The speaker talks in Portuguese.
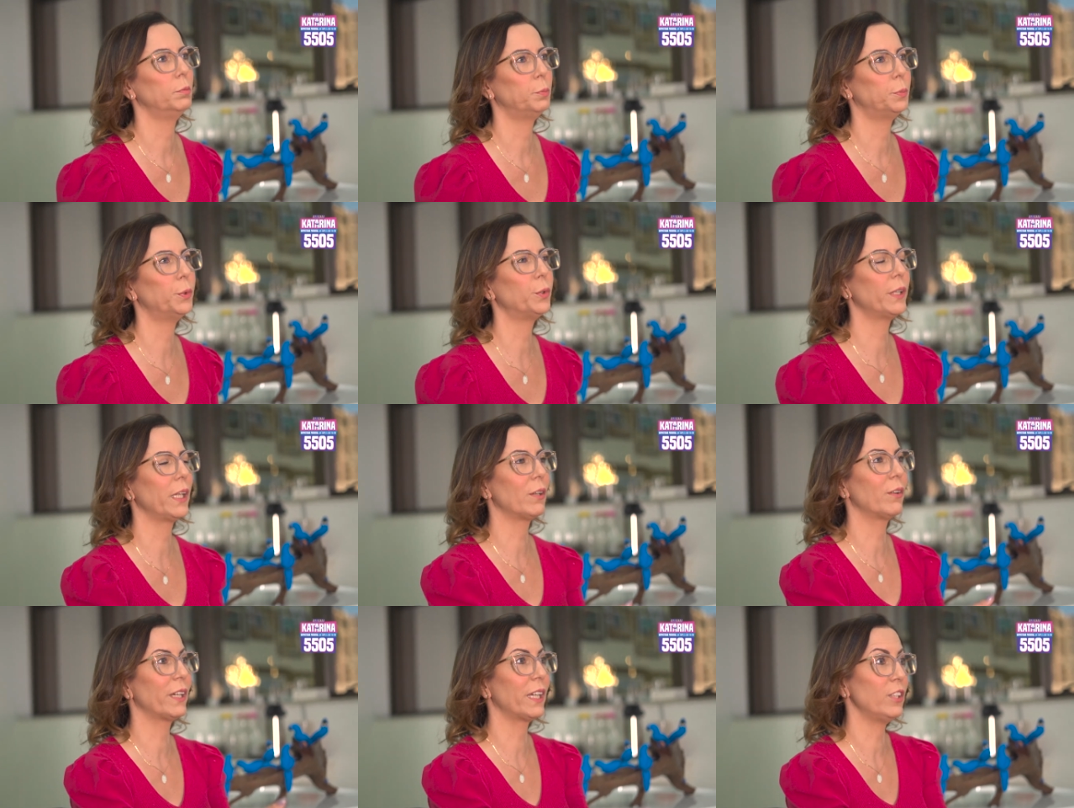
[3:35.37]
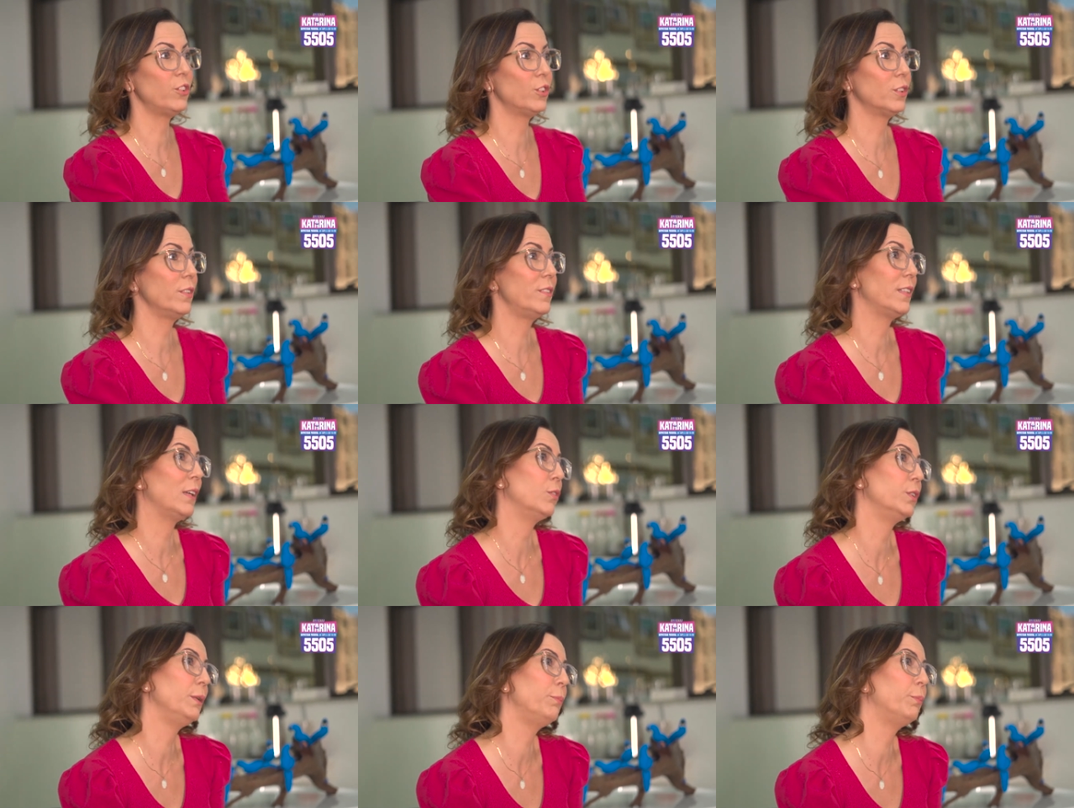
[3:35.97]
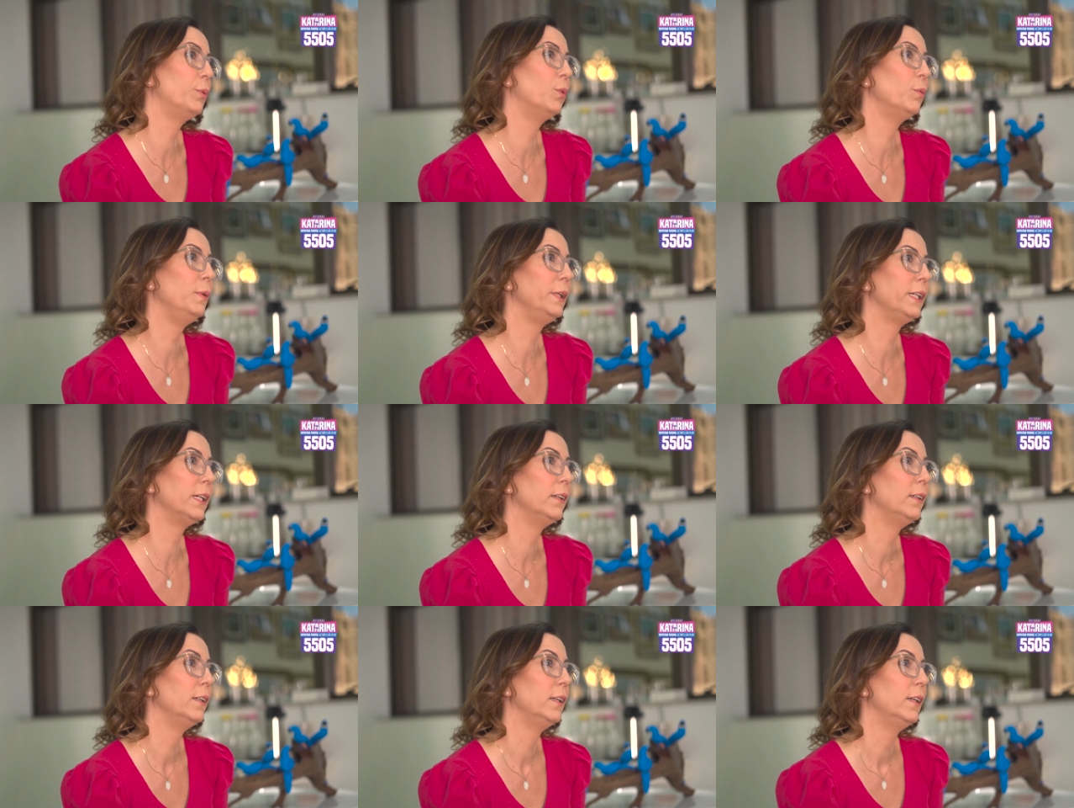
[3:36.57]
porque era uma questão de saúde
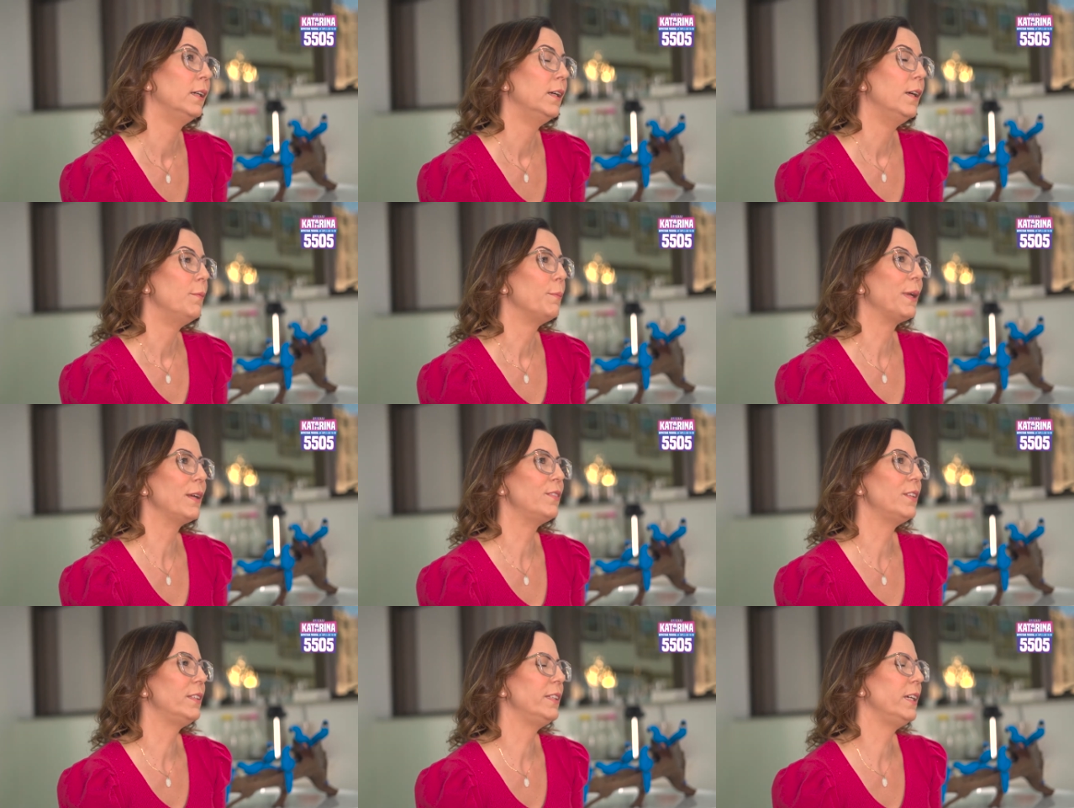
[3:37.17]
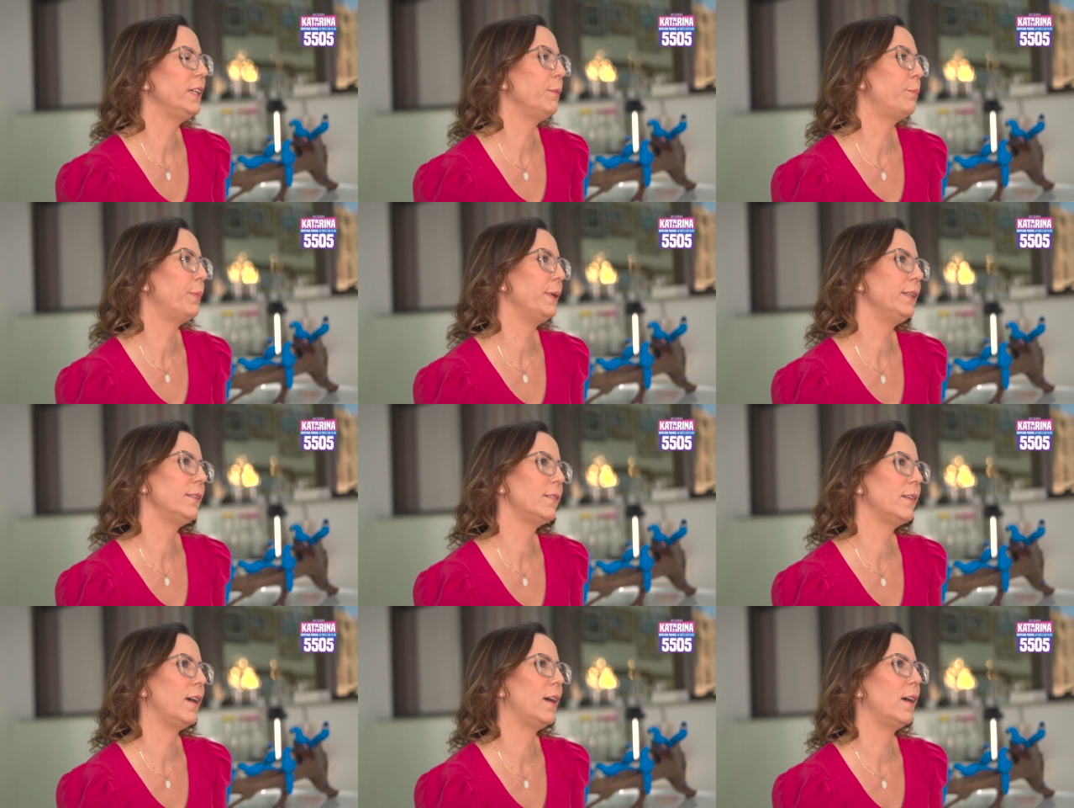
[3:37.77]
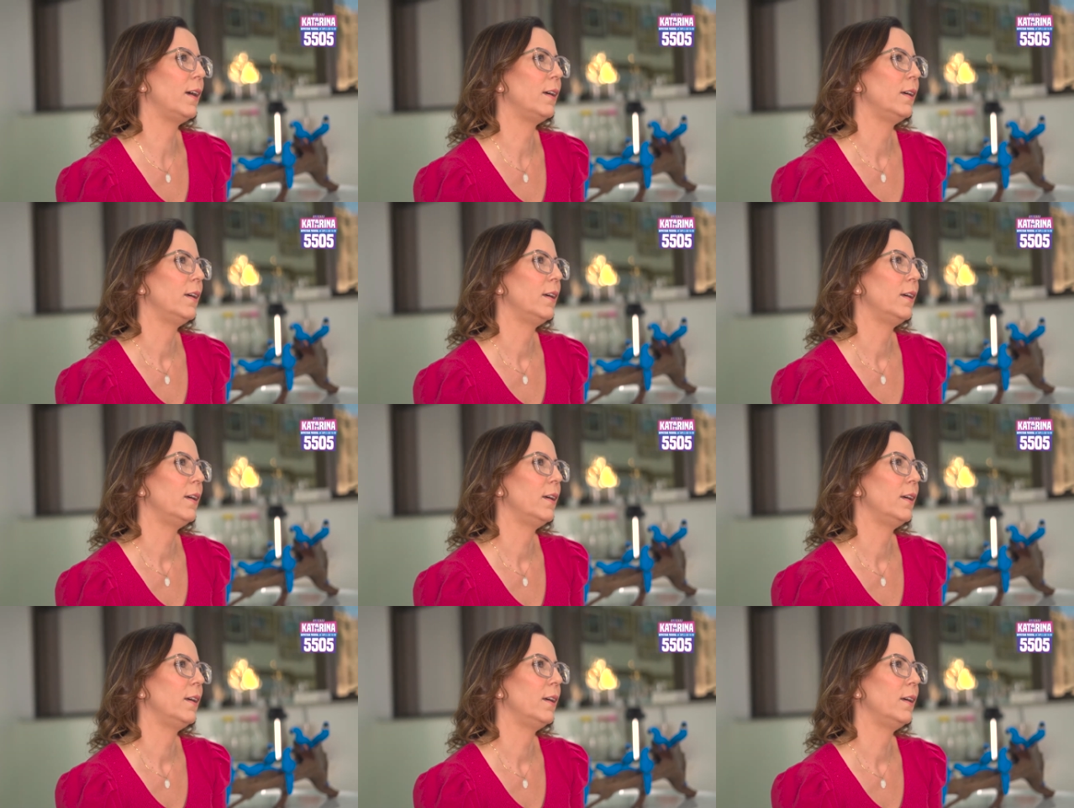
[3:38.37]
pública, porque você tinha que pensar,